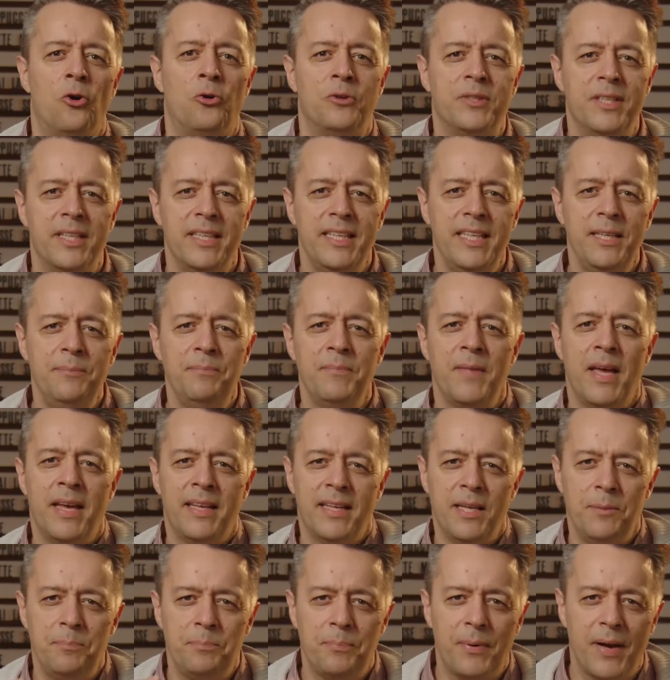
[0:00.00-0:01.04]
Und ihr Lieben,
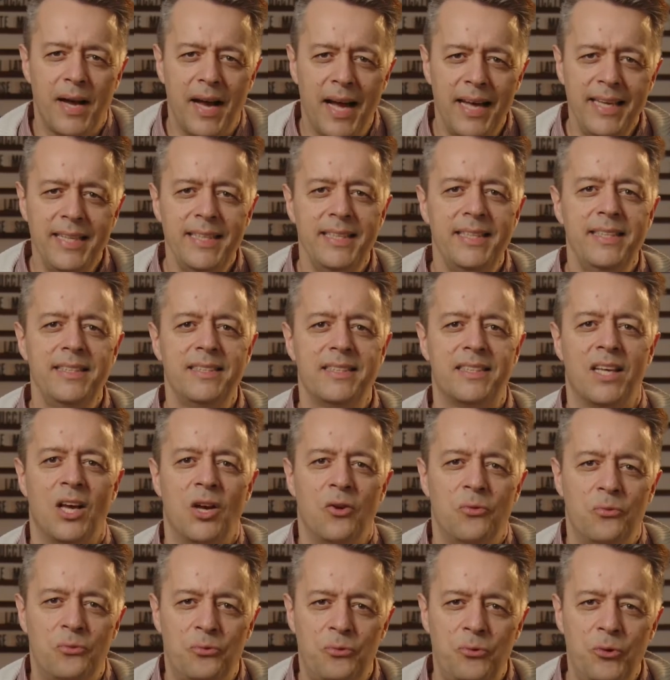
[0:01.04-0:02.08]
den Preis
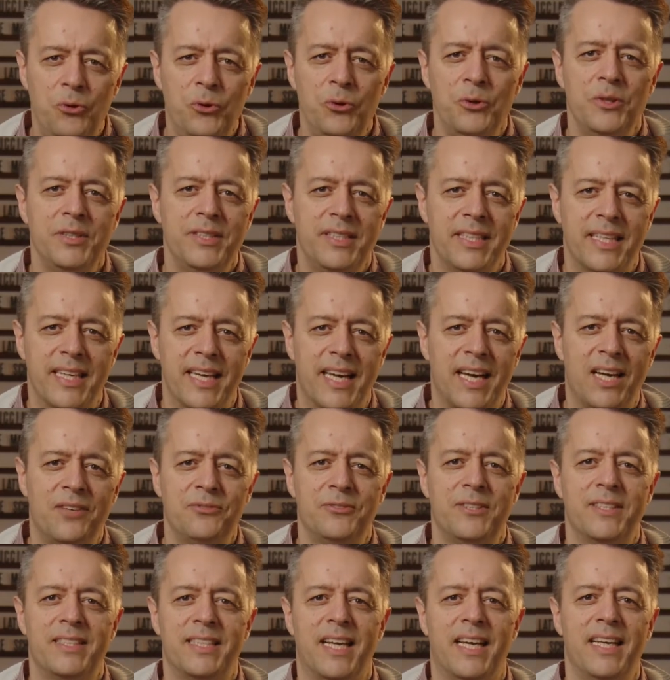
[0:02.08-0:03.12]
für die
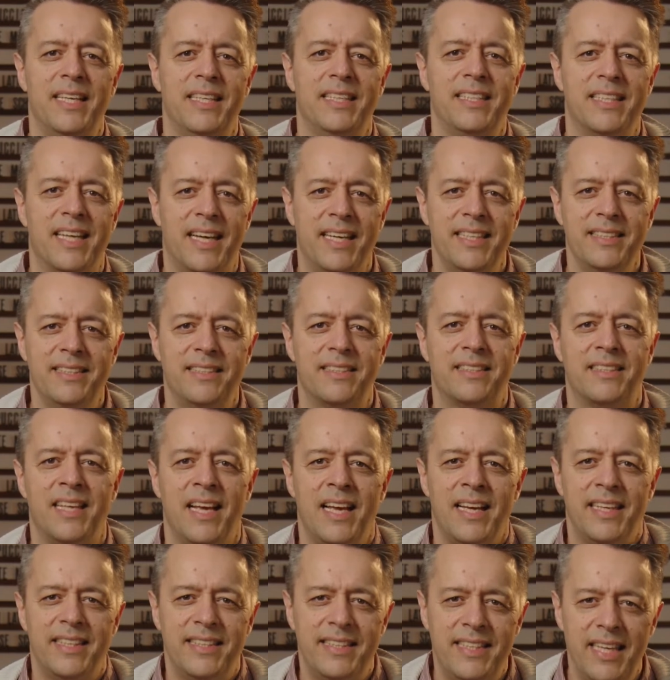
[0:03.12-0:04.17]
Kraft des Heiligen Geistes,
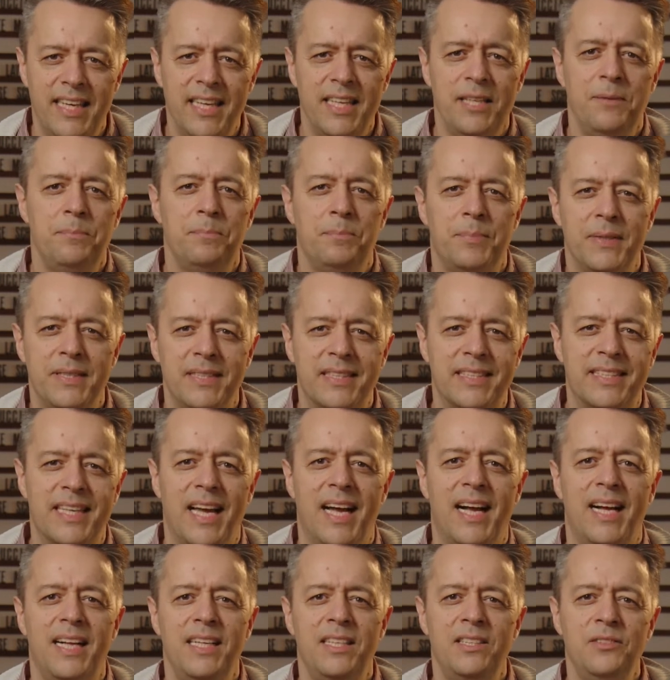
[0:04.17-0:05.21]
den
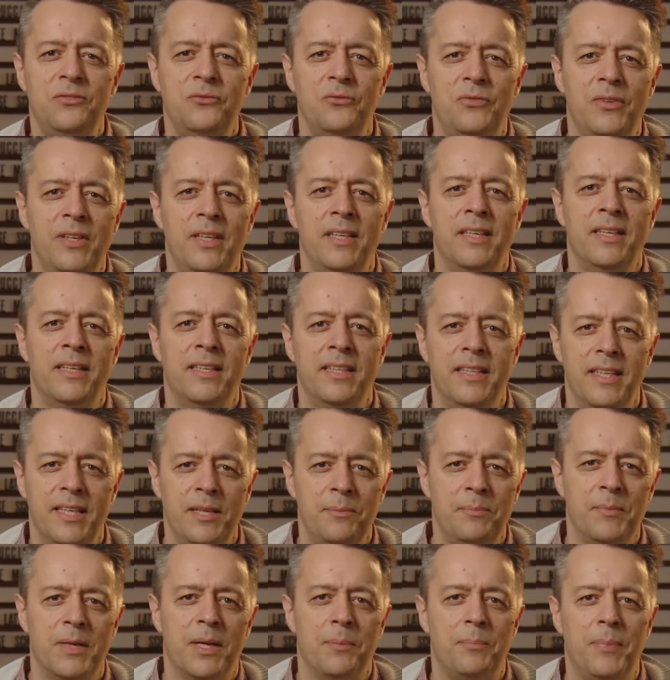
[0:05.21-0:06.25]
bezahlen wir
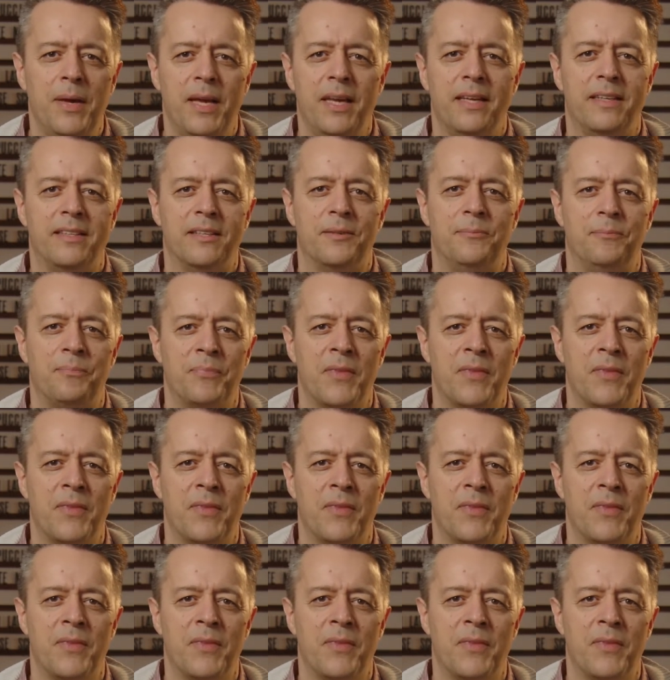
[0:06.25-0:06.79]
im Gebet.